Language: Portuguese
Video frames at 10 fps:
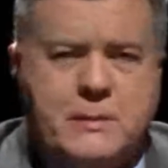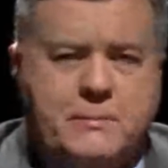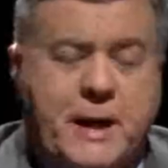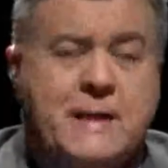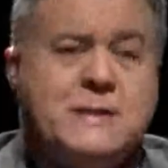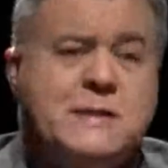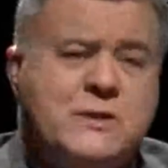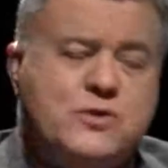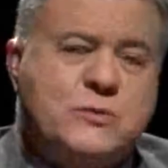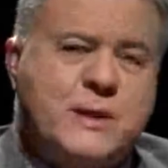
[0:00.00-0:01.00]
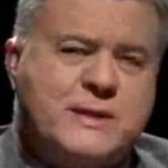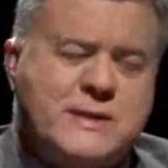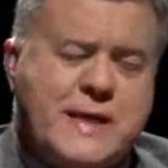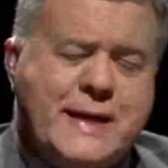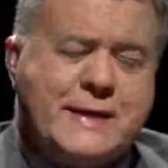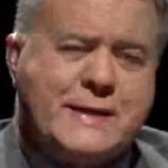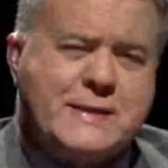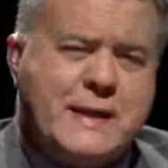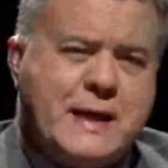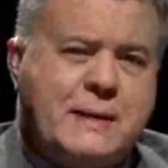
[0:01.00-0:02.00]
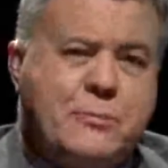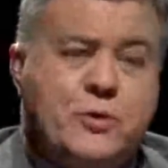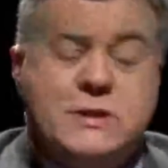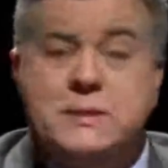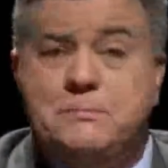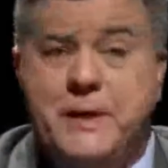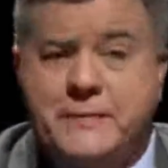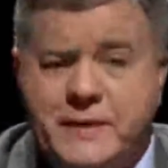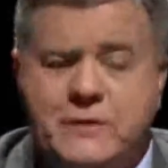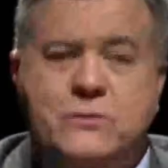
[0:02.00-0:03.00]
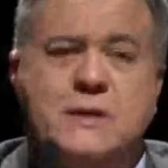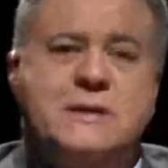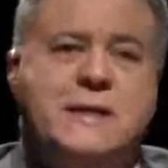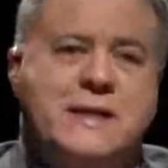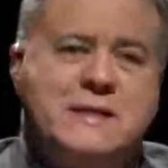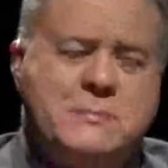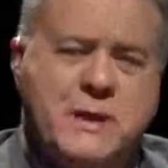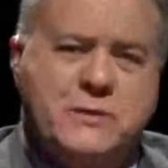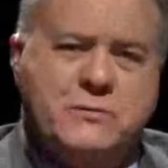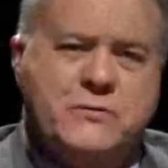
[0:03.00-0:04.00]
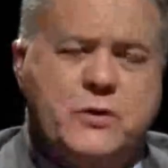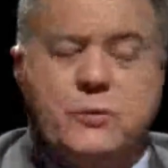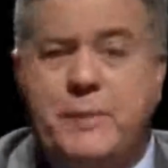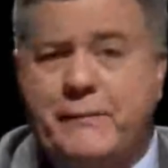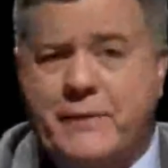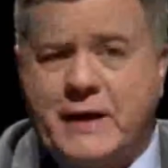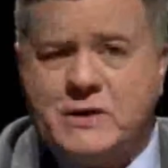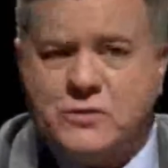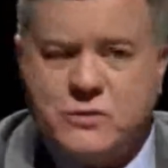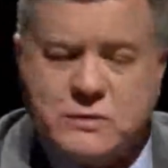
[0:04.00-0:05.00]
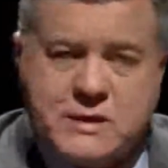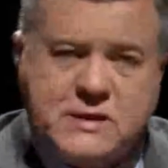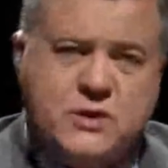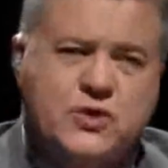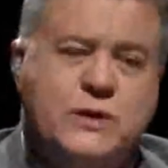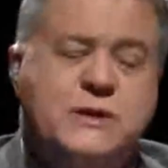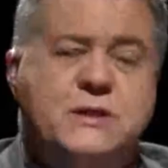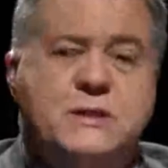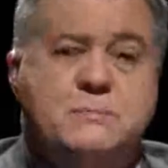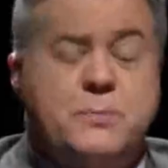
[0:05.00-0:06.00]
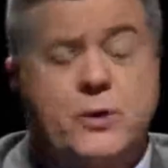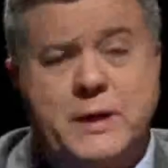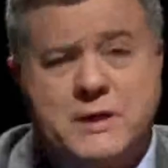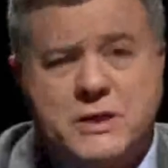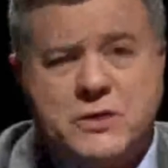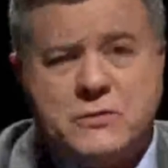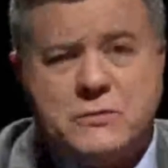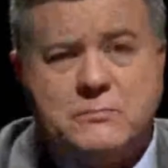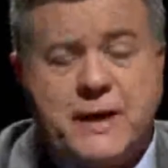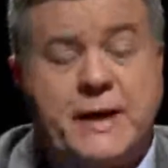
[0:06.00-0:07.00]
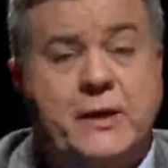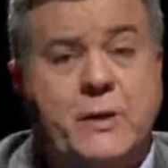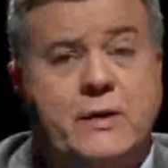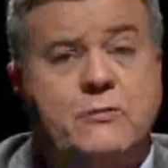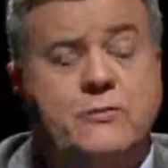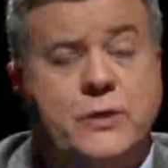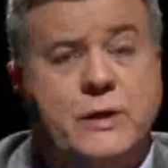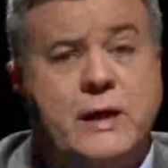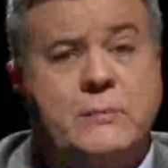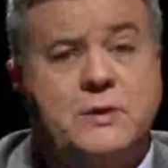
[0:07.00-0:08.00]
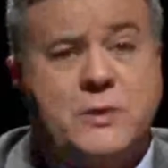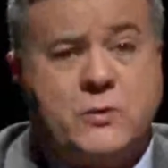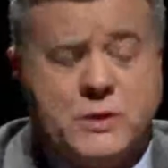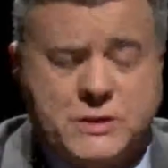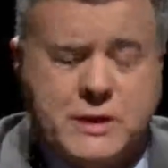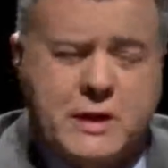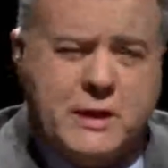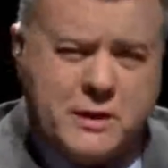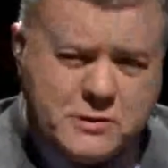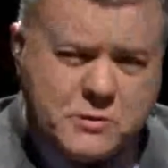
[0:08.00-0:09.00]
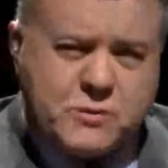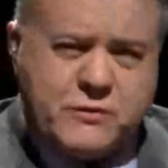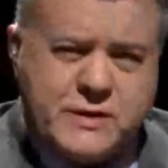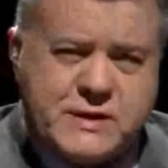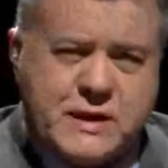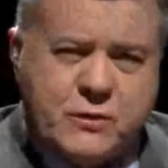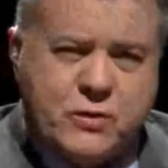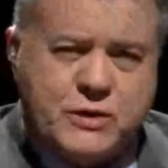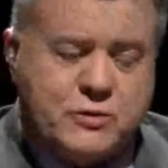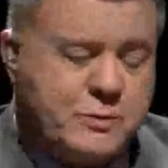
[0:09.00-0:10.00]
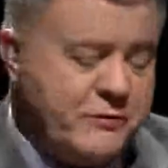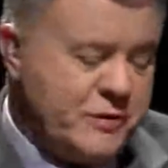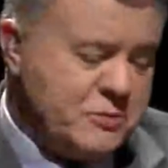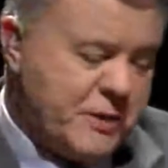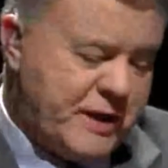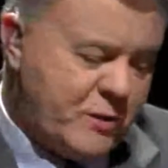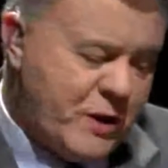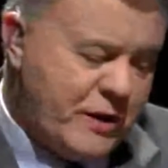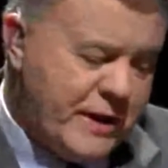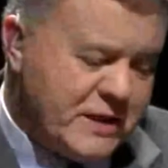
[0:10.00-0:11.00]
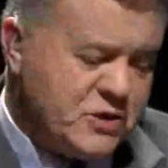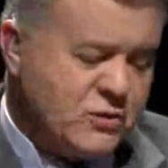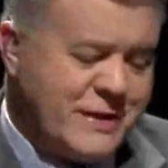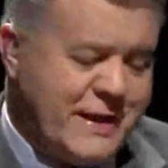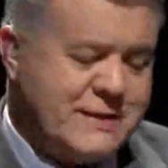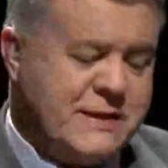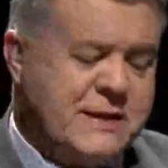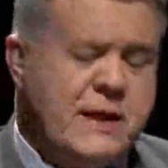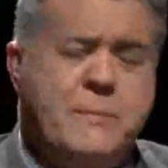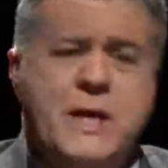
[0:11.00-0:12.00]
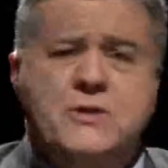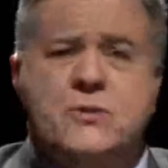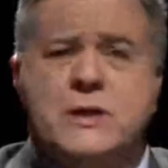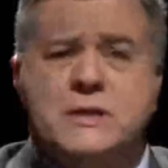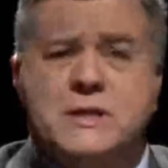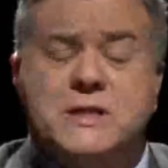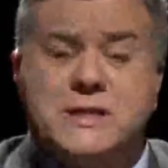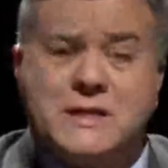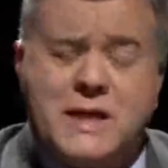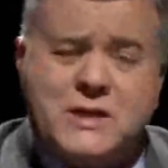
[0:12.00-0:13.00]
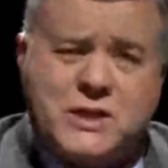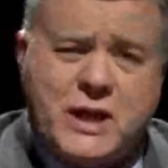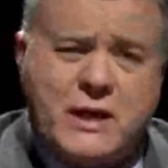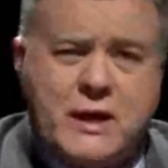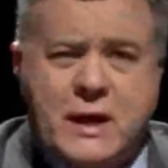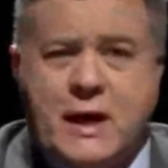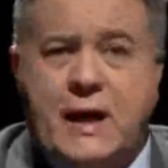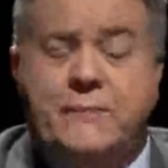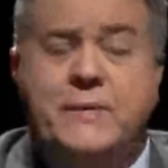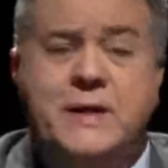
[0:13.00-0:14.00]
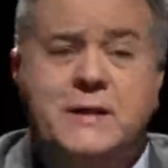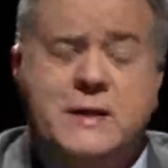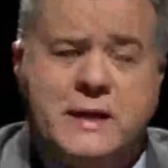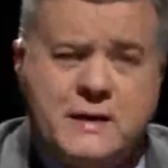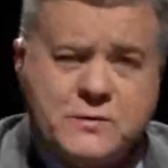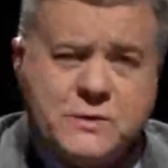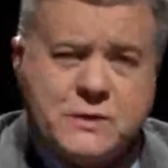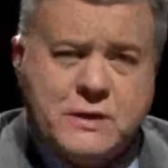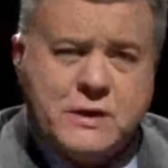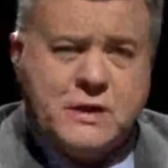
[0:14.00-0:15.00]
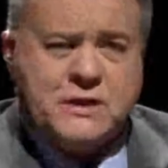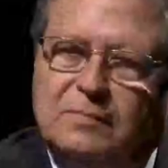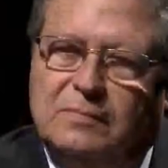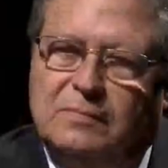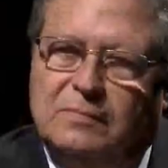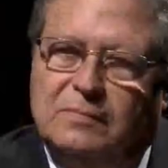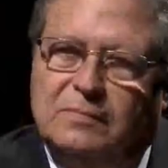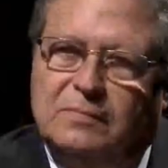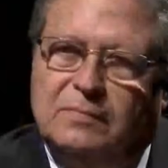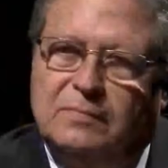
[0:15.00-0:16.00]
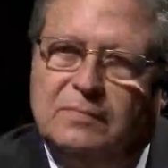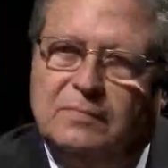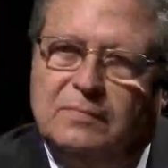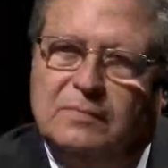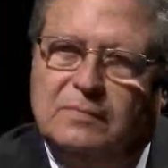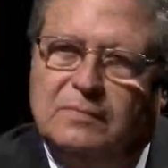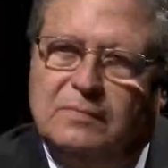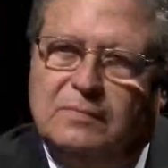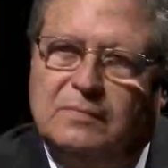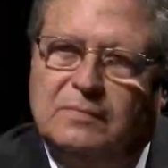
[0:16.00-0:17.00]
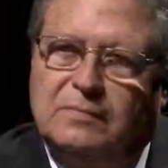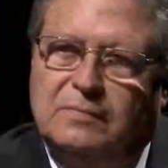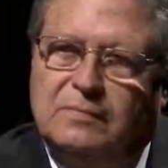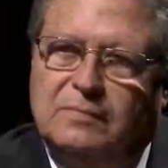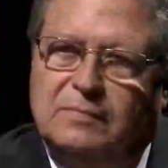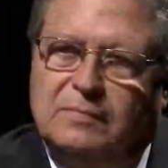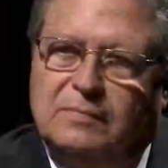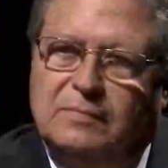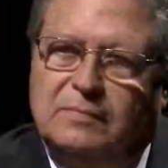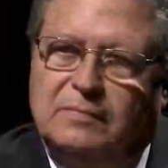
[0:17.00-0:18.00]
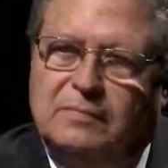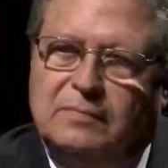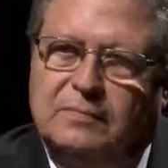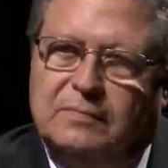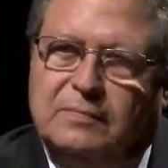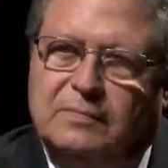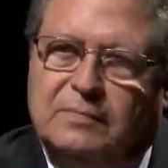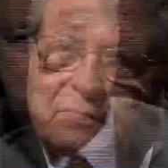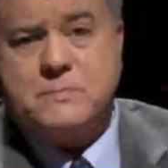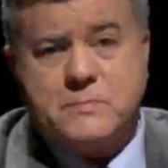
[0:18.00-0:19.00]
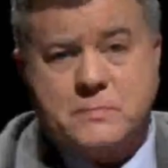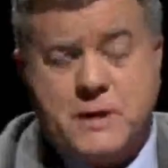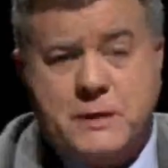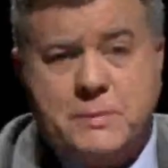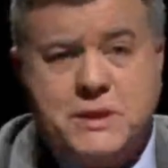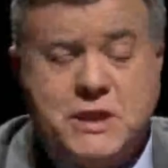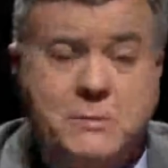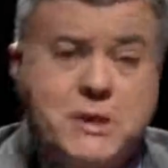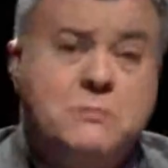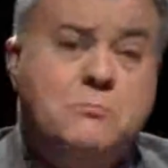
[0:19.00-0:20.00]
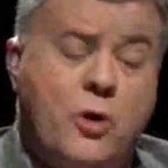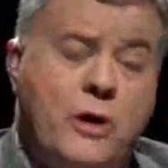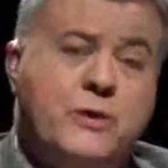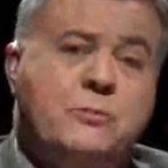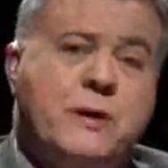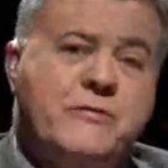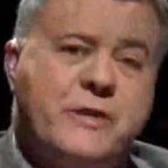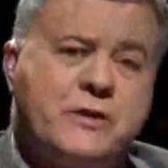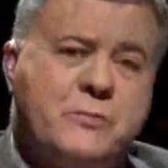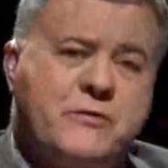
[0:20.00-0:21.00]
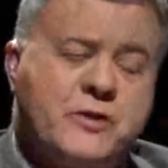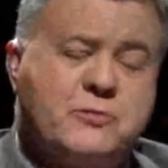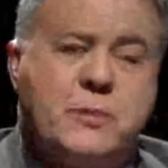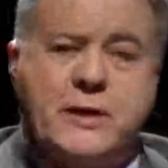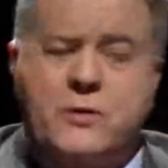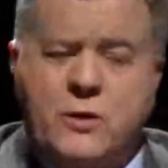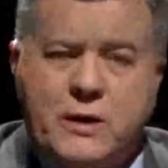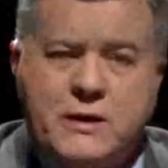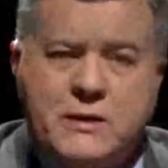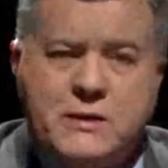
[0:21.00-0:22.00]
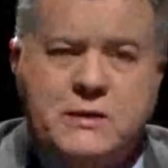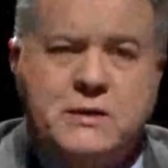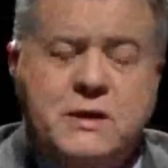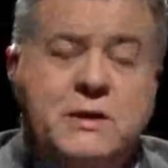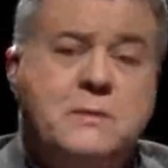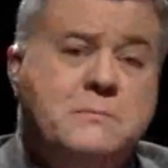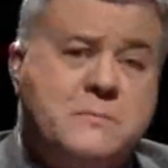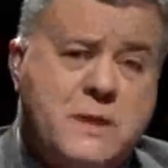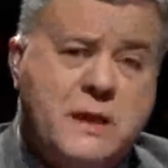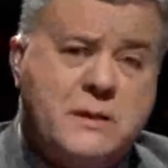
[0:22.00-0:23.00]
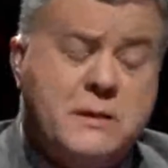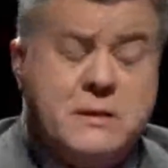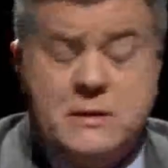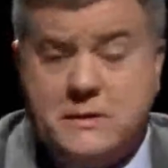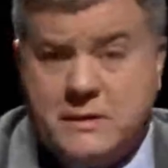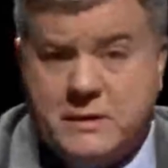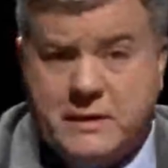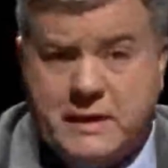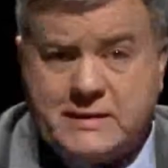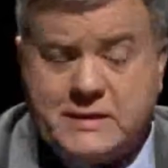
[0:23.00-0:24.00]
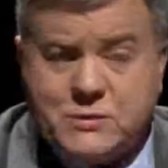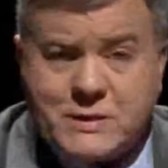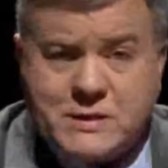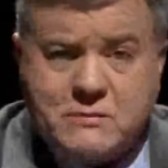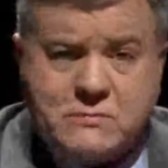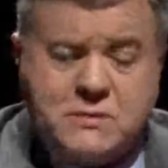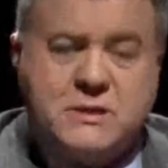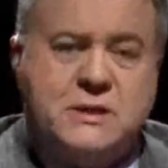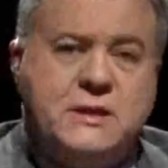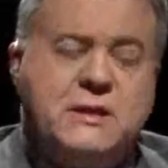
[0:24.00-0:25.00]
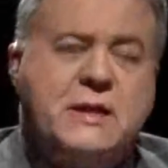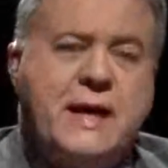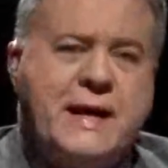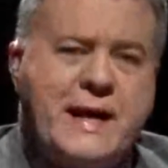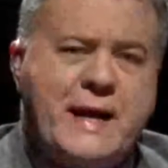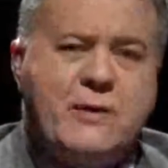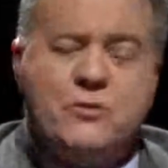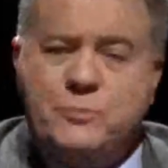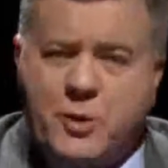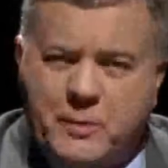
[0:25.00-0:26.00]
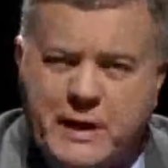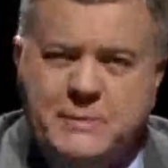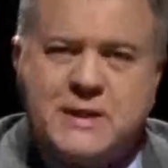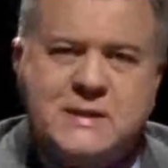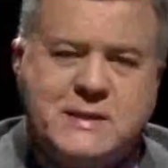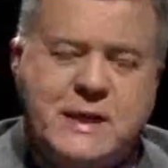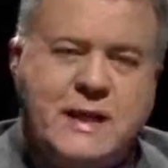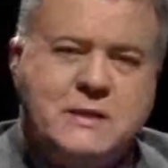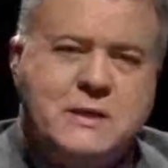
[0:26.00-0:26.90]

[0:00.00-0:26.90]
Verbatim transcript: mas nas últimas décadas acabou se perdendo nesse crescimento. Ficou para trás, outras regiões progrediram, Paranaguá não foi a mesma coisa. Nós vamos conversar hoje com o prefeito de Paranaguá, Edson Kersten, que é médico, reside na cidade já há 30 anos, já tinha sido vereador, assumiu como vice, mas repetidamente morre o prefeito, o prefeito Mário Roque, e ele tem essa situação de encarar o problema da cidade